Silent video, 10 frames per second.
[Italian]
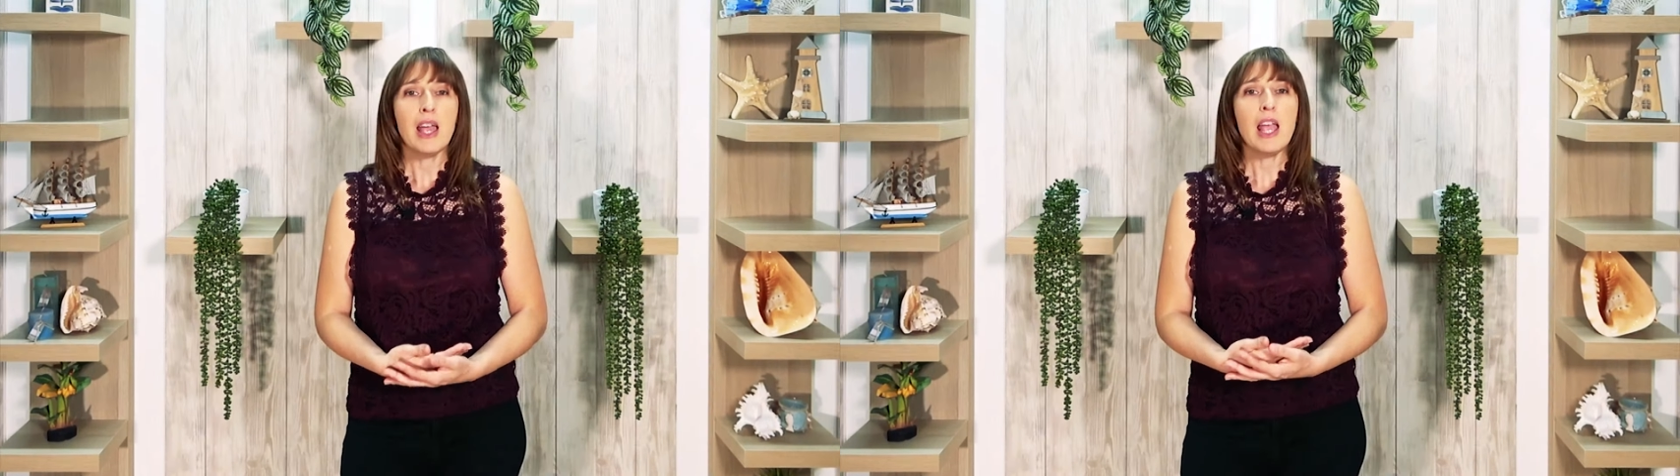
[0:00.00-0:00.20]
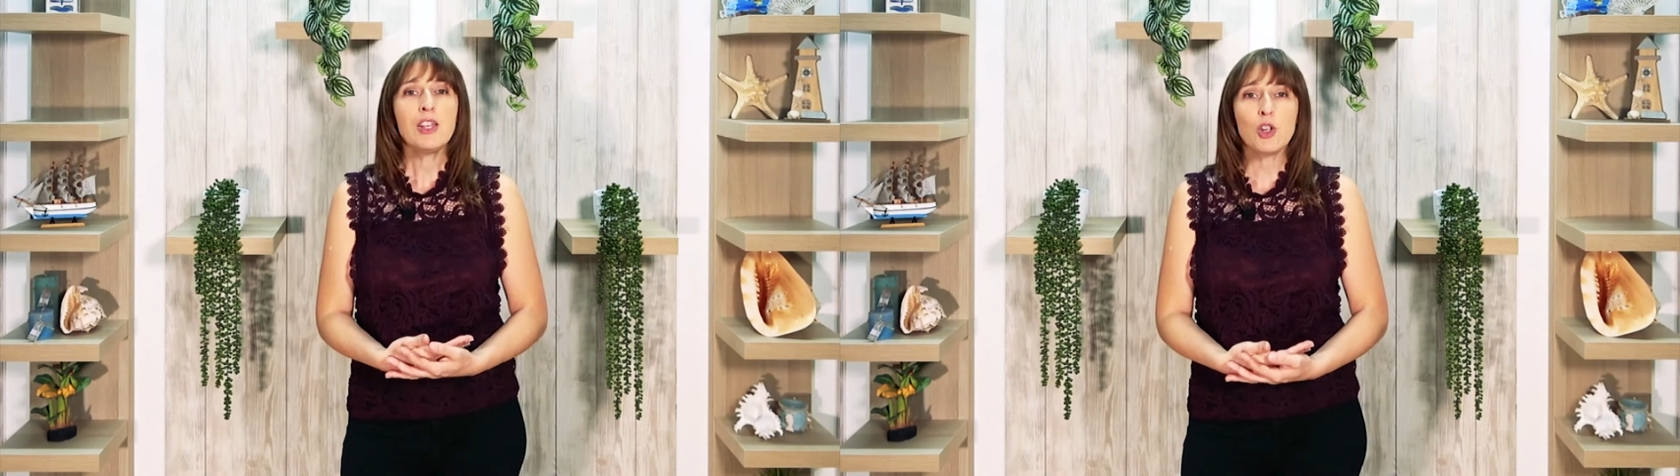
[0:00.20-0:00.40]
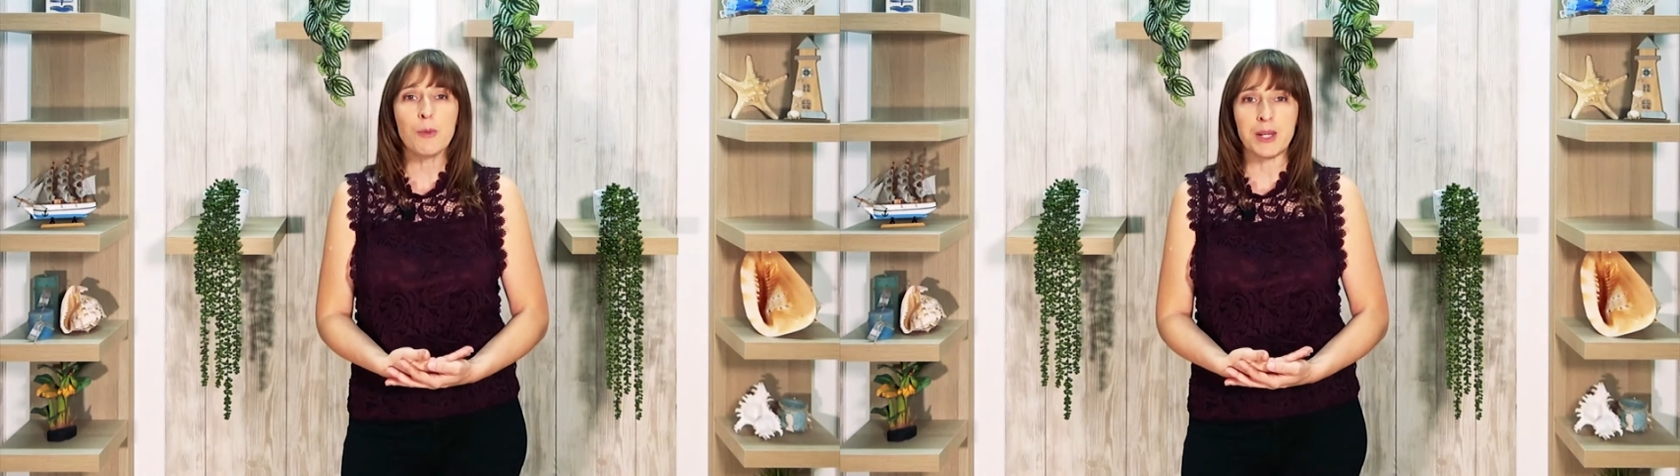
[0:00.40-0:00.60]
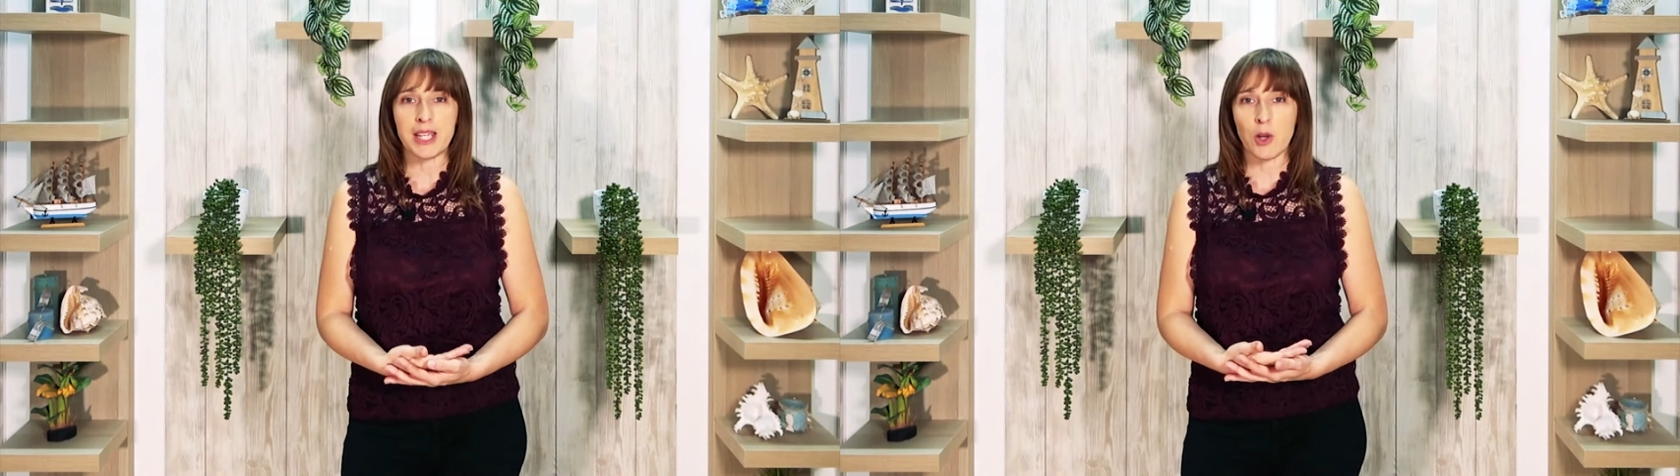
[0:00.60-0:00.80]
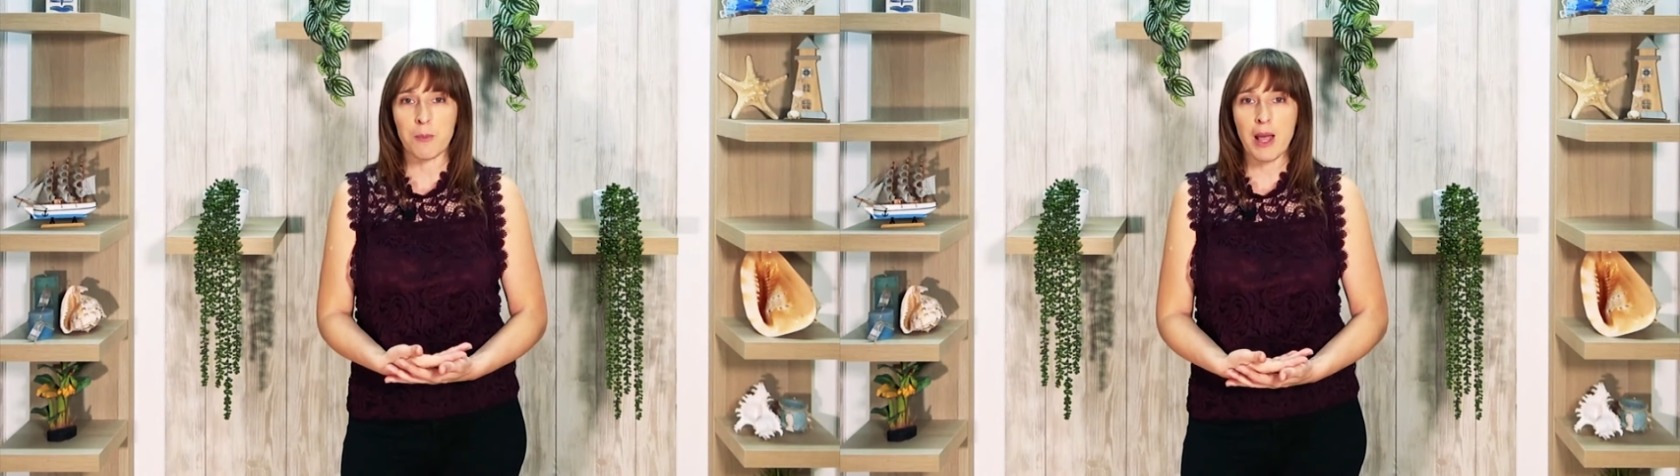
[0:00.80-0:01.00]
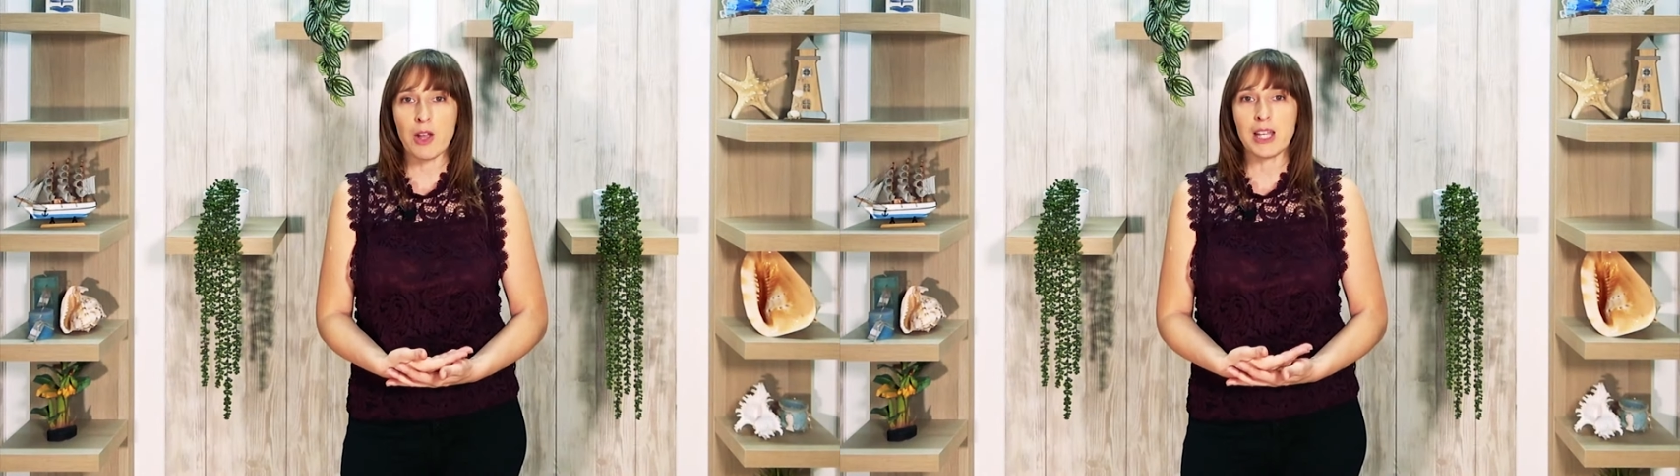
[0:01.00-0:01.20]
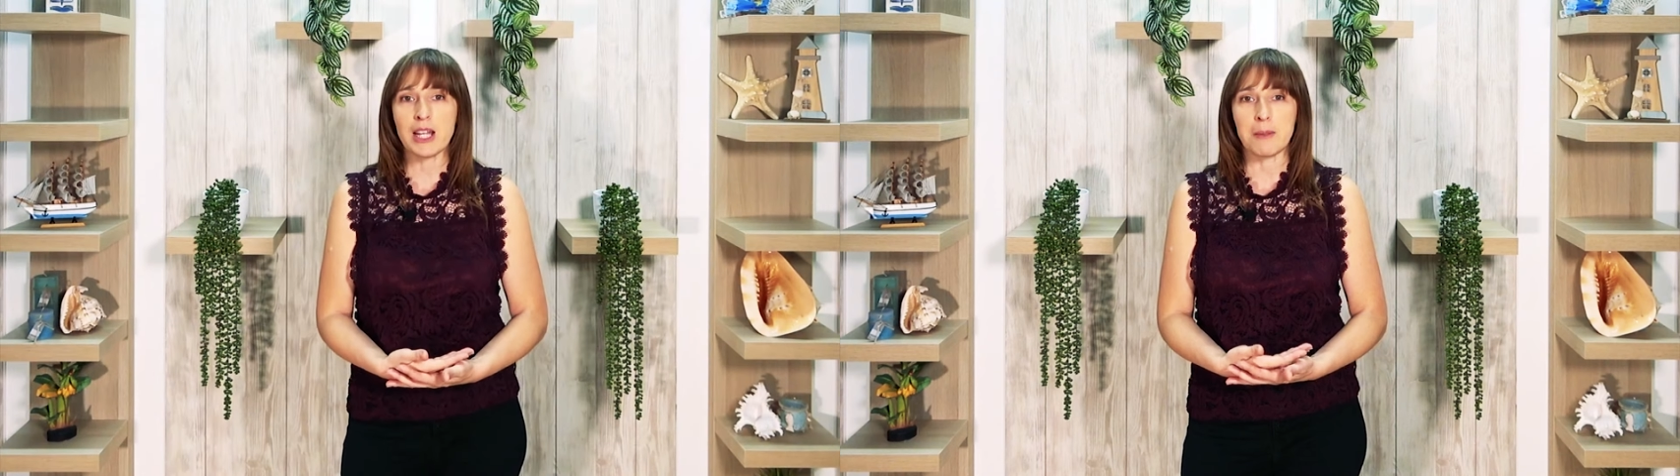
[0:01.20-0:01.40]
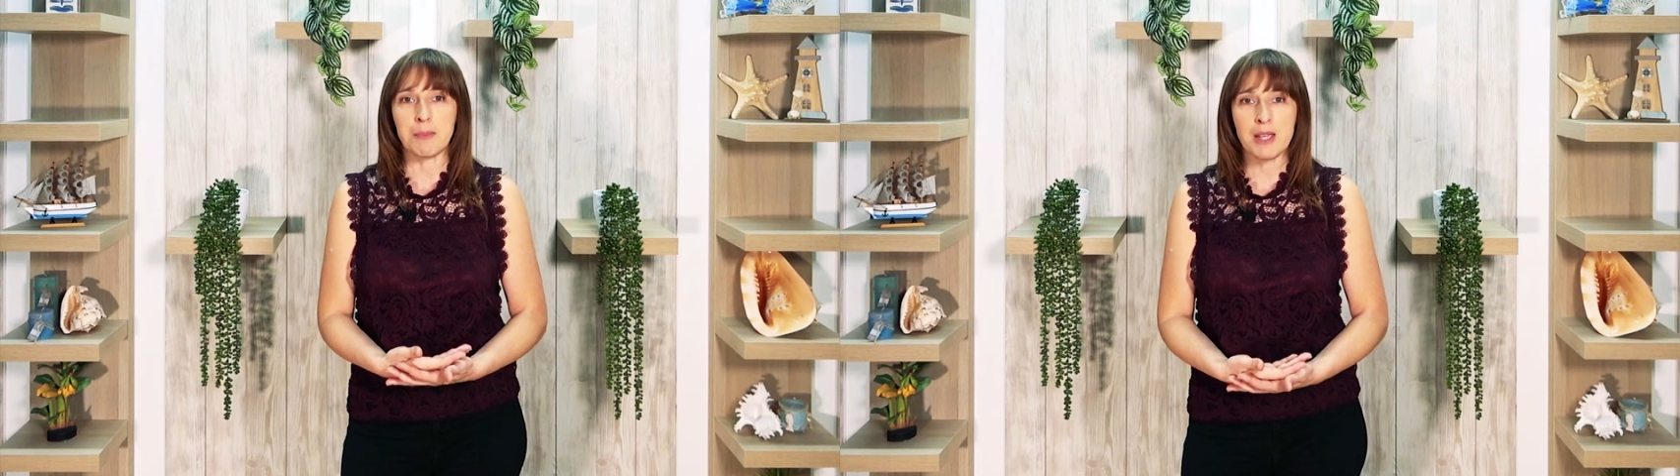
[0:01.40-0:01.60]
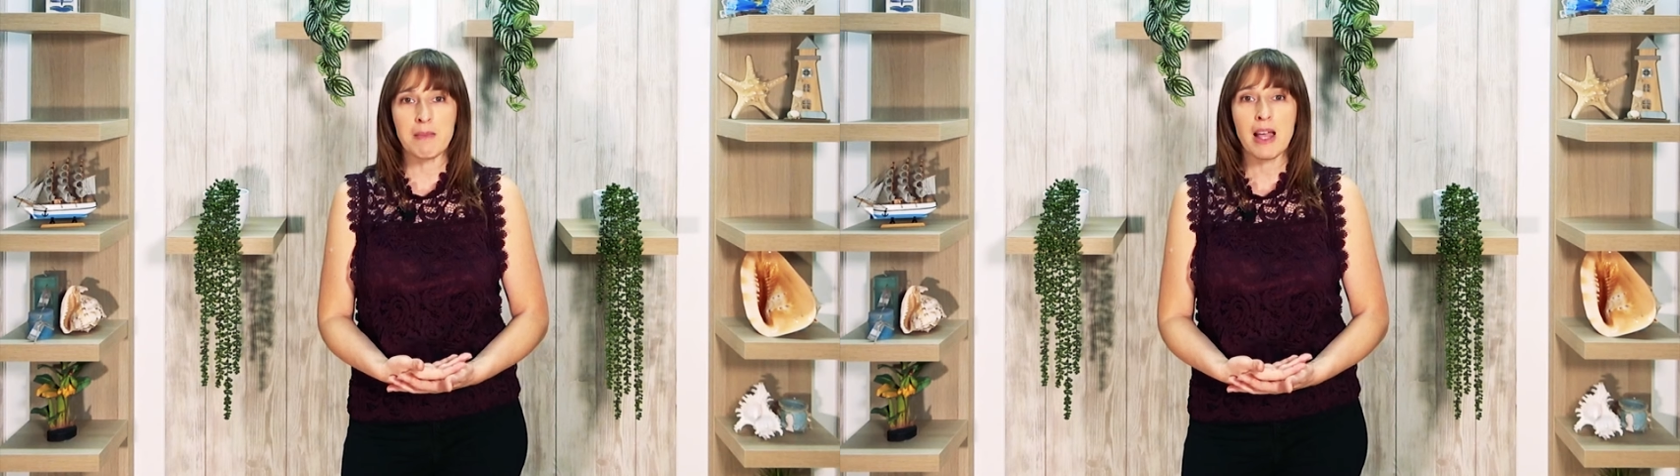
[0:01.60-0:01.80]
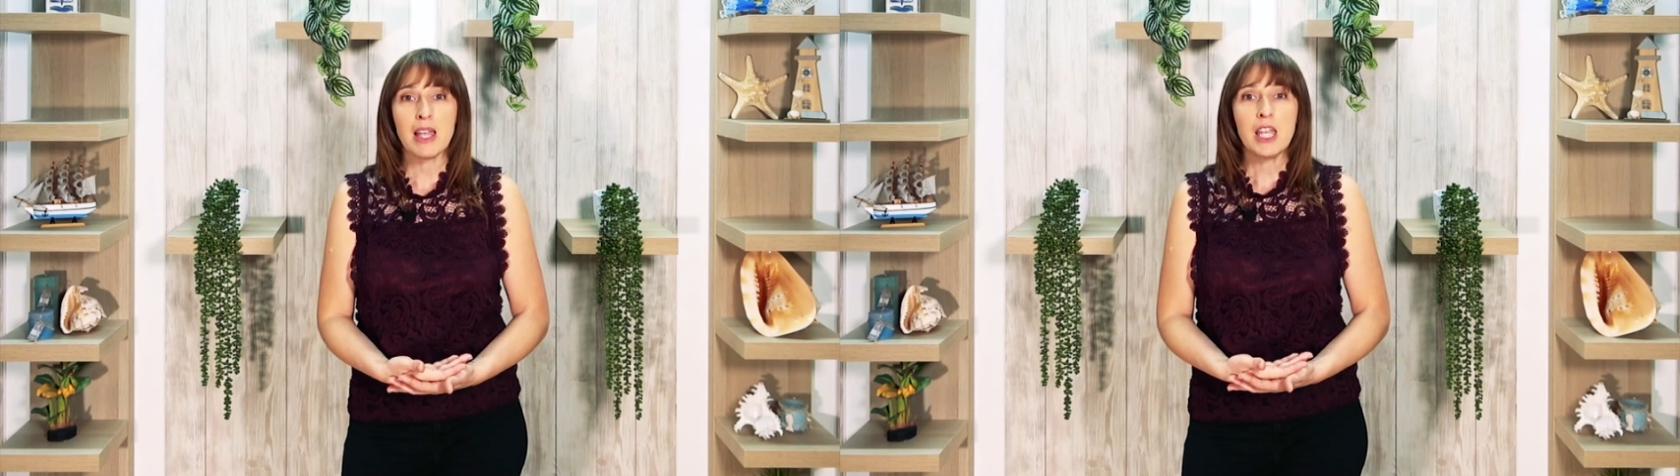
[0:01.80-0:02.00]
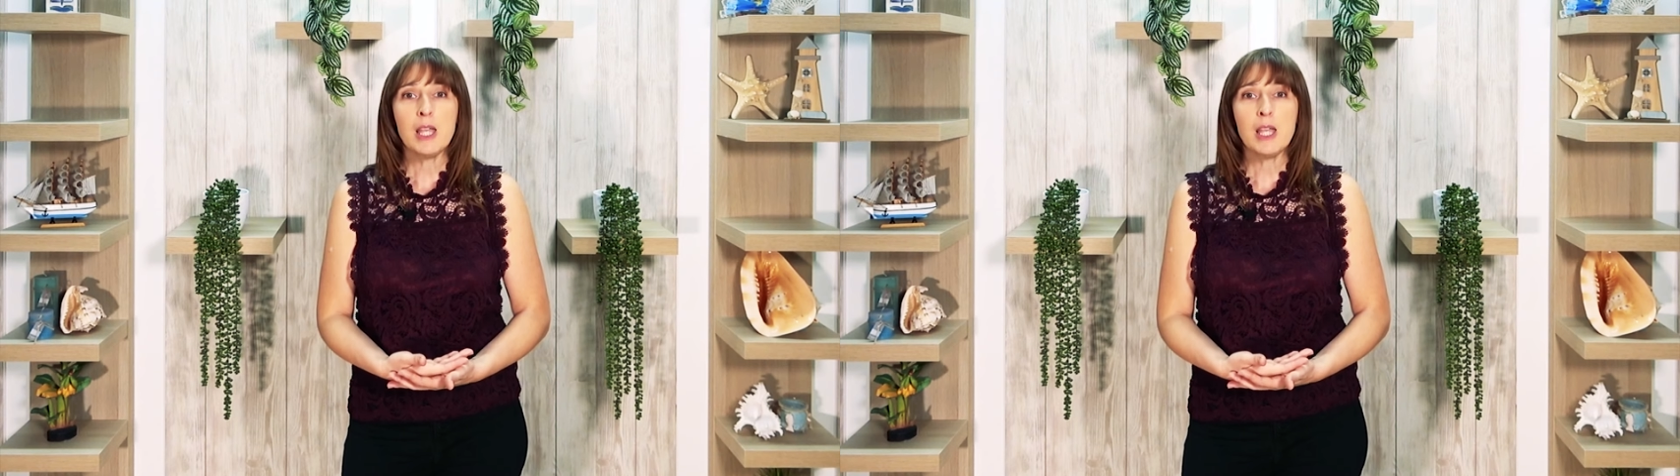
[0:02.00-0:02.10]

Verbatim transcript: e scoprì che un paio di anni prima